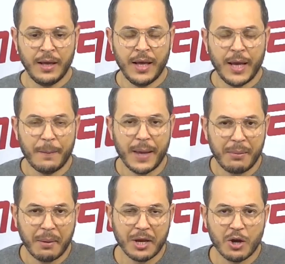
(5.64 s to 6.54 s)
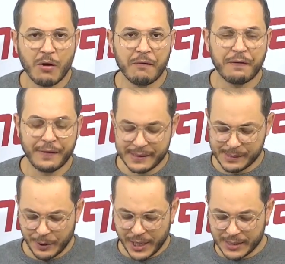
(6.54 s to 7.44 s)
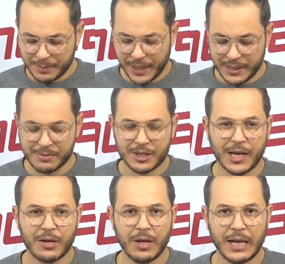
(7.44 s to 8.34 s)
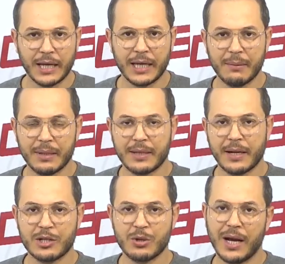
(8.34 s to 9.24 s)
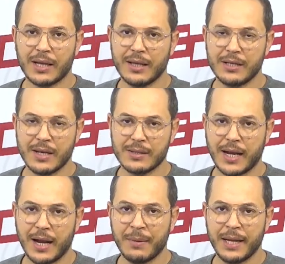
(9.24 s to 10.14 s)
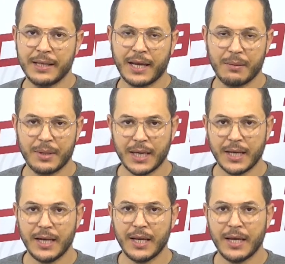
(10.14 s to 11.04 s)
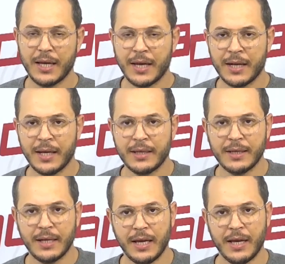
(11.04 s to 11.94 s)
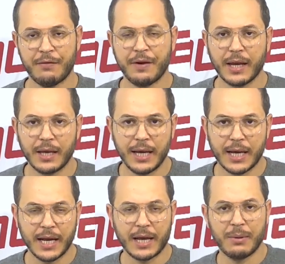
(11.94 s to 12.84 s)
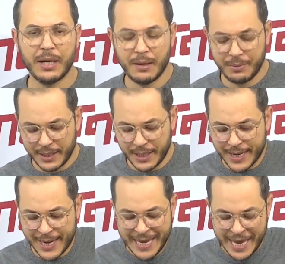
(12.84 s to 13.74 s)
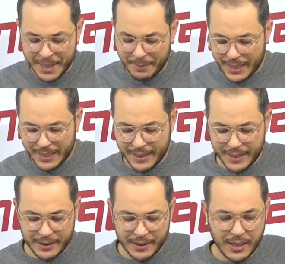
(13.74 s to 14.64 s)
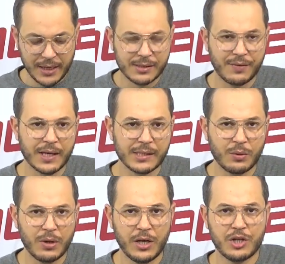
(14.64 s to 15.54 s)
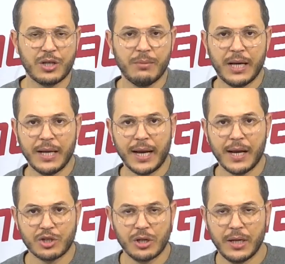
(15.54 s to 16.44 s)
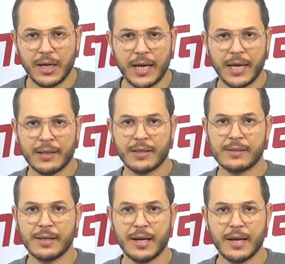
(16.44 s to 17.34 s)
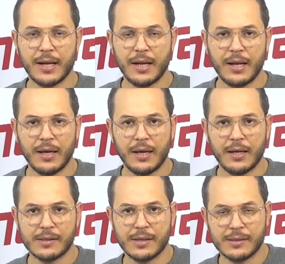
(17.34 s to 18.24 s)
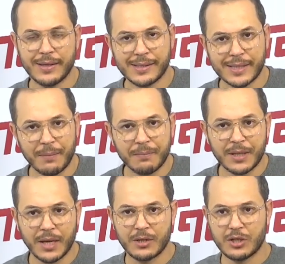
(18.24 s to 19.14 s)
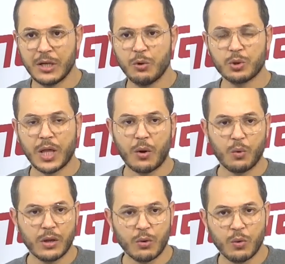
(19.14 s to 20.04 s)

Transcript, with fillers: مرحبا بكم في سبور اكسبريس باش نحكيو على غياب الترشحات للجلسه العامه الانتخابيه للنادي الافريقي لكن قبل البدايه مع النادي الصفاقسي والاجتماع العاجل للهيئه للسي اس اس تم تاجيله تعويضه